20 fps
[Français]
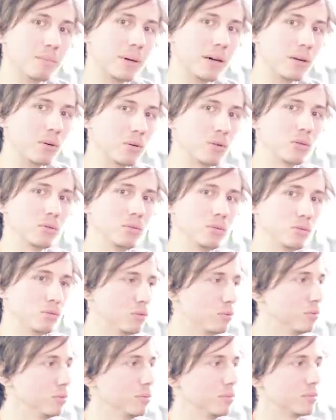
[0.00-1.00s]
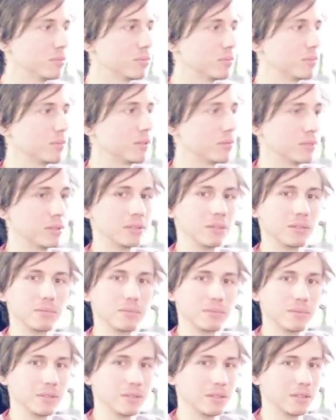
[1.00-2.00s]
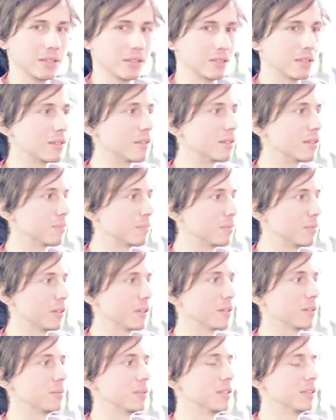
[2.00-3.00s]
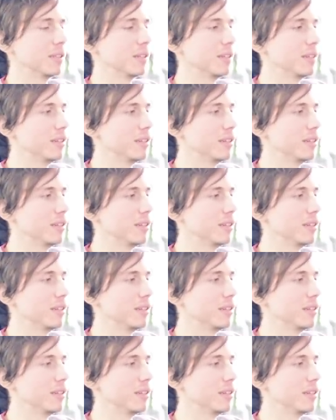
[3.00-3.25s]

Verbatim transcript: pas reconnue du tout, en fait. C'est ça qui est terrible.